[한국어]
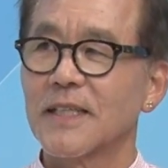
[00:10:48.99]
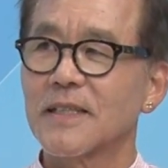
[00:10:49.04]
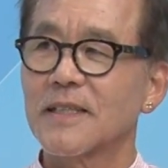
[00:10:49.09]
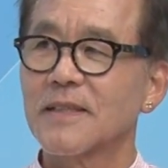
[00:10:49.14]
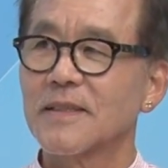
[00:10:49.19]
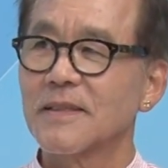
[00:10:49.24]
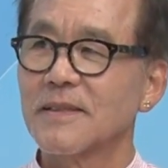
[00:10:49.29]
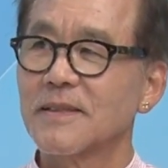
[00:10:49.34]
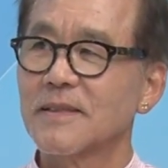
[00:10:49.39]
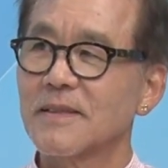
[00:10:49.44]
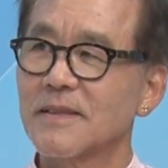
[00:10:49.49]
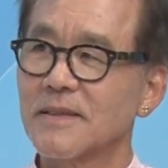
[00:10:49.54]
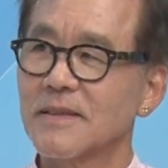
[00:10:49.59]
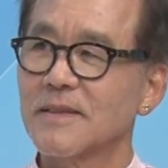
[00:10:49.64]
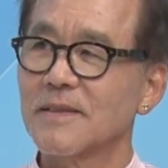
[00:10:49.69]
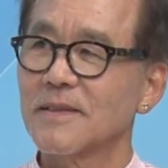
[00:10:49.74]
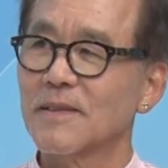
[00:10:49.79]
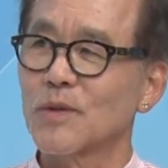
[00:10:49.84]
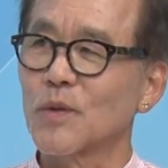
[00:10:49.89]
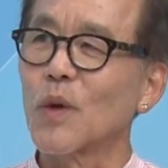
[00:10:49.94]

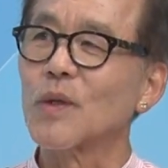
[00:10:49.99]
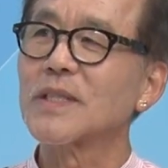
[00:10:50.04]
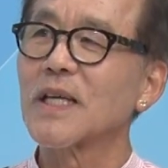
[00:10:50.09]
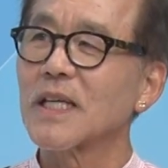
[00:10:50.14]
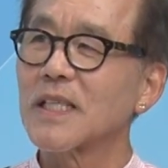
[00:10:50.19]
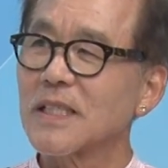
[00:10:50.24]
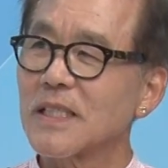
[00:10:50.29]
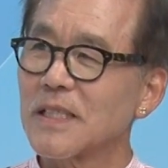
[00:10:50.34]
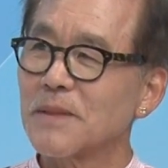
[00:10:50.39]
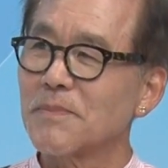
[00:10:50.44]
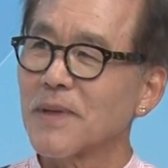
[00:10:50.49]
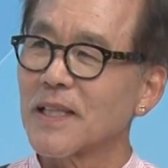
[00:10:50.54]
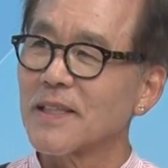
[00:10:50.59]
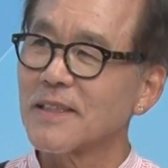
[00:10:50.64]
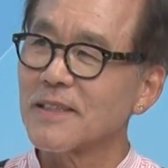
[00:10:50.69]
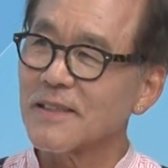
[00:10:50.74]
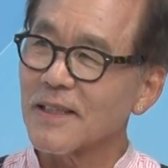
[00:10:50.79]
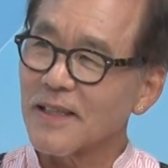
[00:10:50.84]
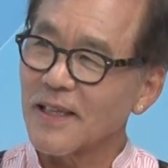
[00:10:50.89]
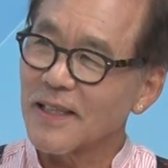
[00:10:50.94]
그 도자기
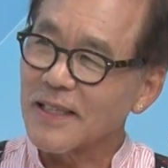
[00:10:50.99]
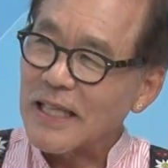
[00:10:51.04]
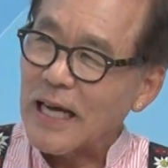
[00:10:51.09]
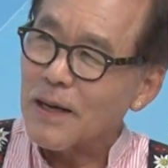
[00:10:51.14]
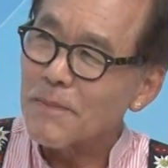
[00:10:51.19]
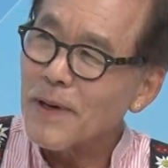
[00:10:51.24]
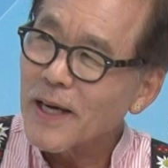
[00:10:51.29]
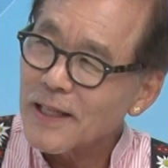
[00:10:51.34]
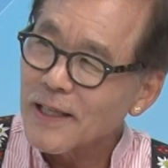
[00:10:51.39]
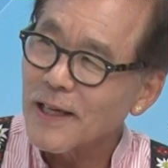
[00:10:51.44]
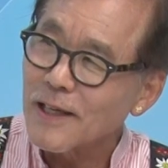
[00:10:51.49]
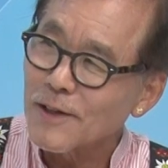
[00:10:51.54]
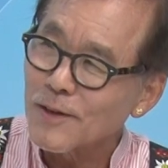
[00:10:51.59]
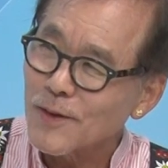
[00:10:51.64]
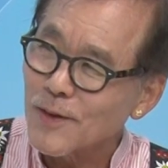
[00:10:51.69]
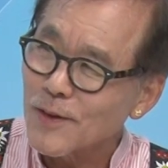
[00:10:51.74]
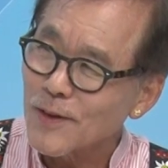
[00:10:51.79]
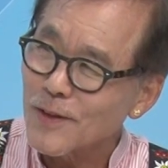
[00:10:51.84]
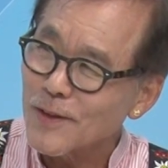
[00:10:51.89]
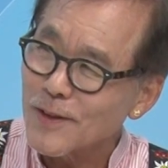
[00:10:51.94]
만들 때 나만
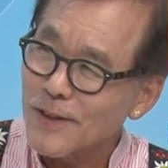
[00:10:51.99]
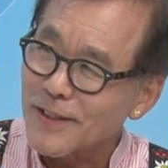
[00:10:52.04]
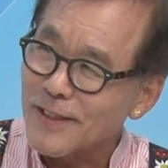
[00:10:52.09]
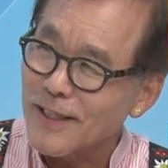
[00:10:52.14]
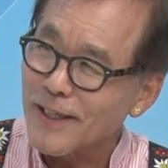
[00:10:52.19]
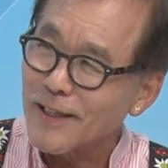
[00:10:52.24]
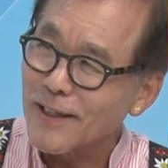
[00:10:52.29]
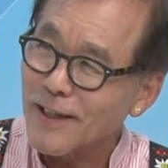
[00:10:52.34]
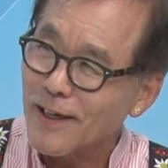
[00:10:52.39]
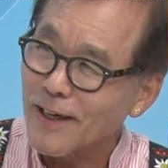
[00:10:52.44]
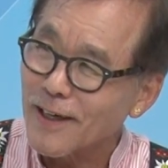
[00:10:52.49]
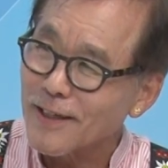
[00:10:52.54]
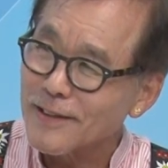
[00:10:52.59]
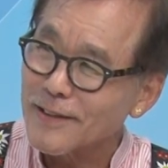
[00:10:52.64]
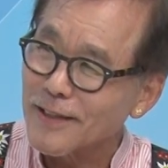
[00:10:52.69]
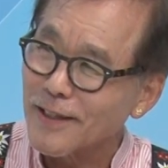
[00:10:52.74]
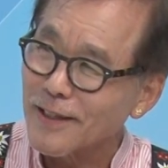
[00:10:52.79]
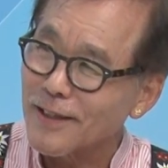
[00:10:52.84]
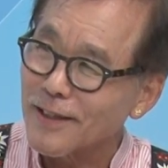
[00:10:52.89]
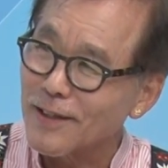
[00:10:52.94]
알고 이렇게 하다가
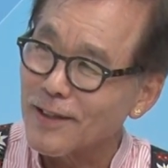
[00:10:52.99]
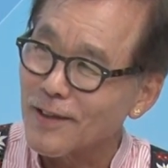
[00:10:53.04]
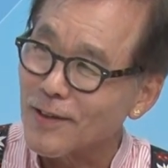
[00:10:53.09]
그냥